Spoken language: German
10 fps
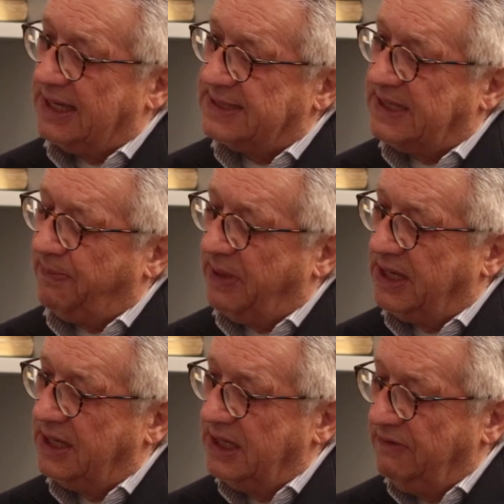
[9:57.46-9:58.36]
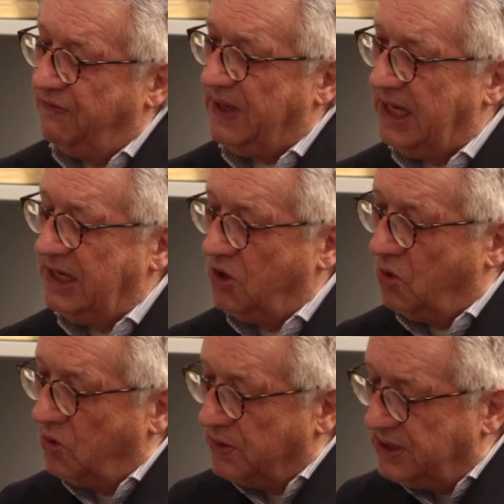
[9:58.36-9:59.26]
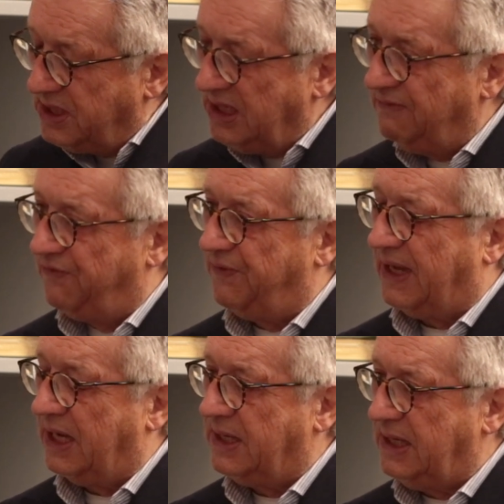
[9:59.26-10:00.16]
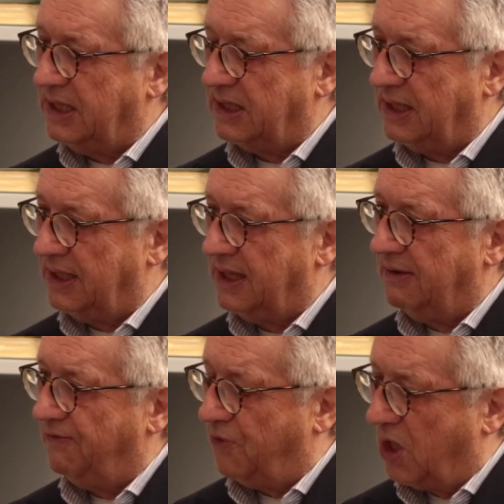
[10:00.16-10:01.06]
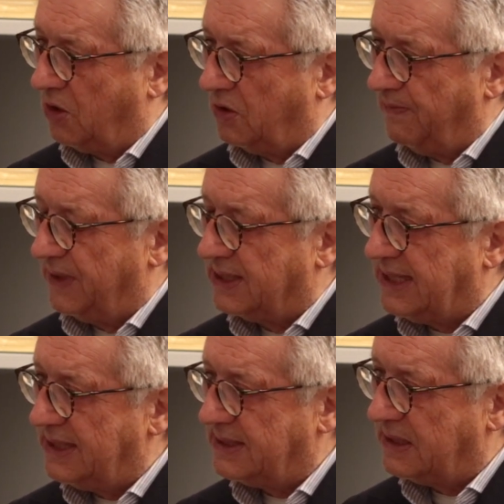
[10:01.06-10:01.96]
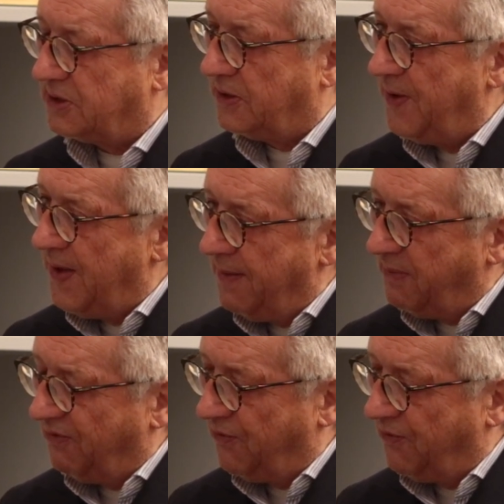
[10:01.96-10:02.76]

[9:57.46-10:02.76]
dass der Begriff inklusiv agieren vorkommt. Das heißt also, man